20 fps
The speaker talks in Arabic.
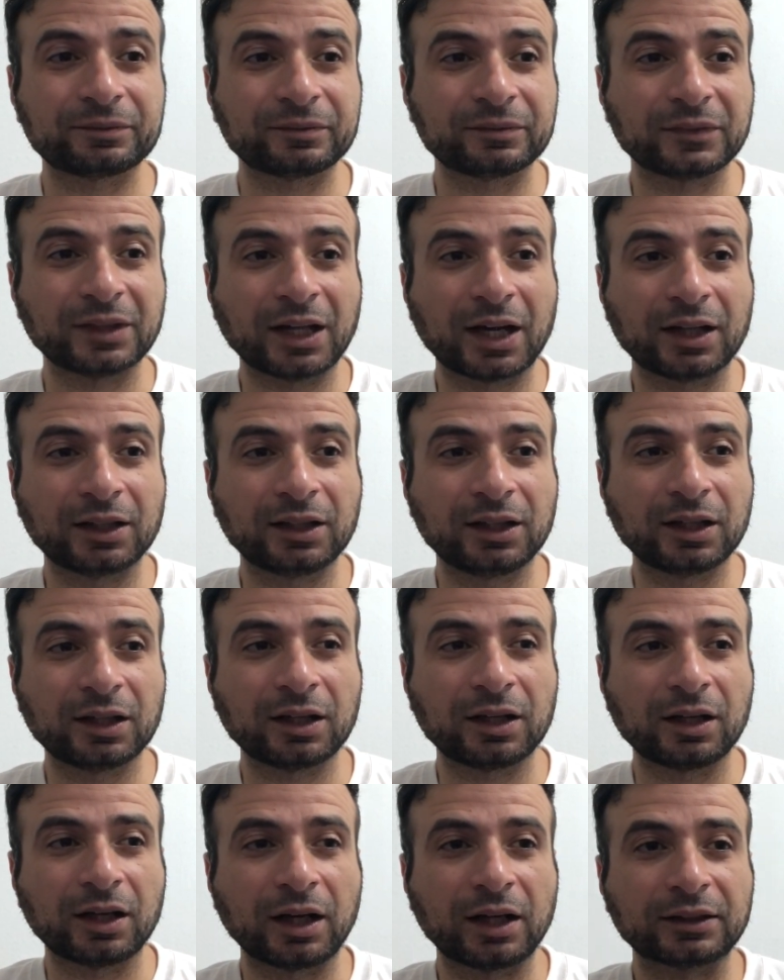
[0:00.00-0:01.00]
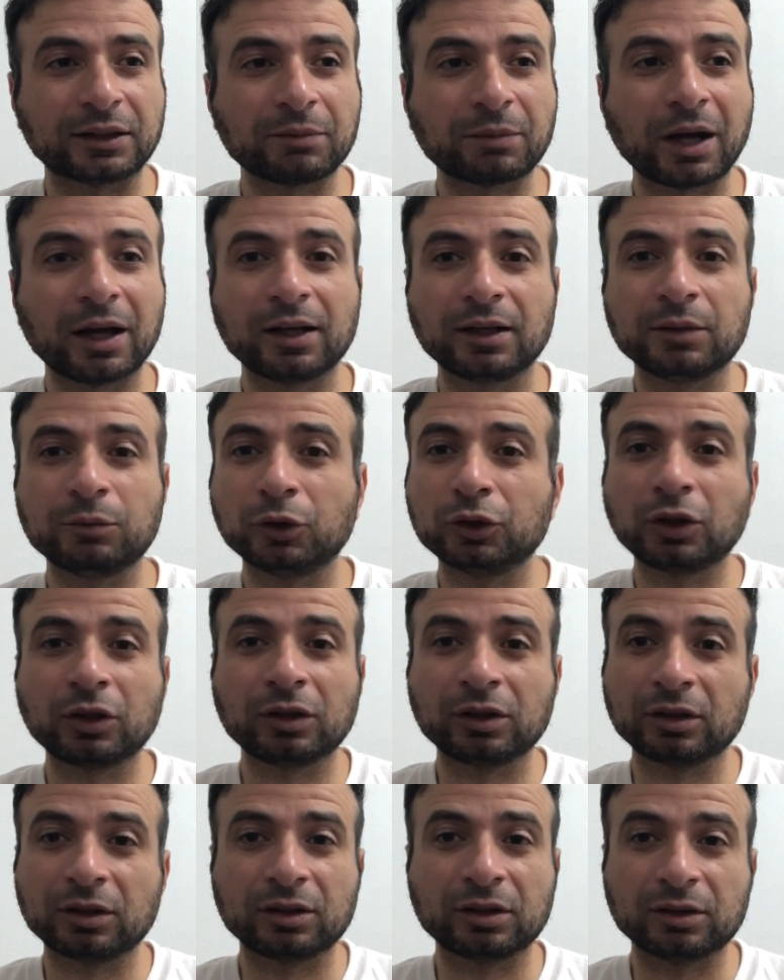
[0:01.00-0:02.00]
يعني هتبقى
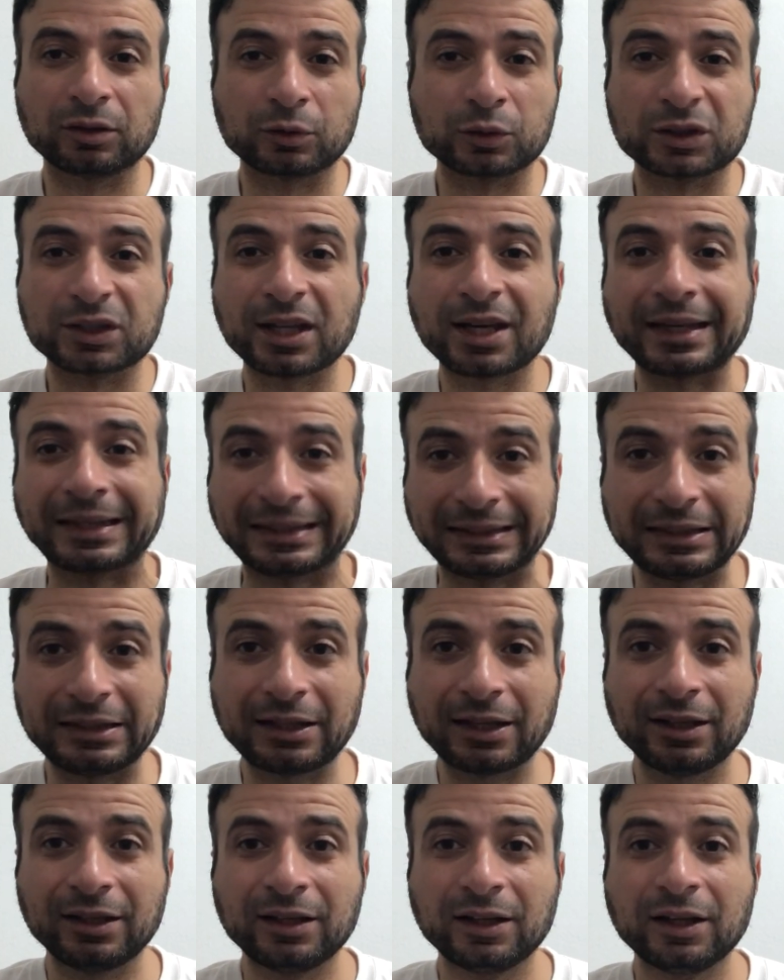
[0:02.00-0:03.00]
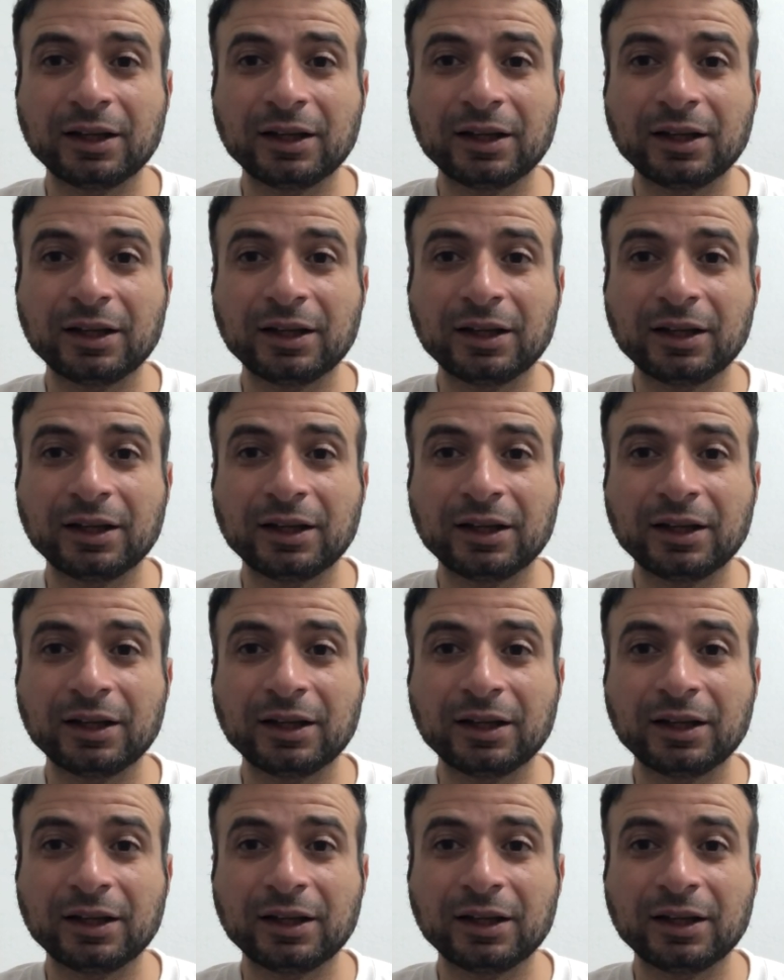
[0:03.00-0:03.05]
لمدن روسية جديدة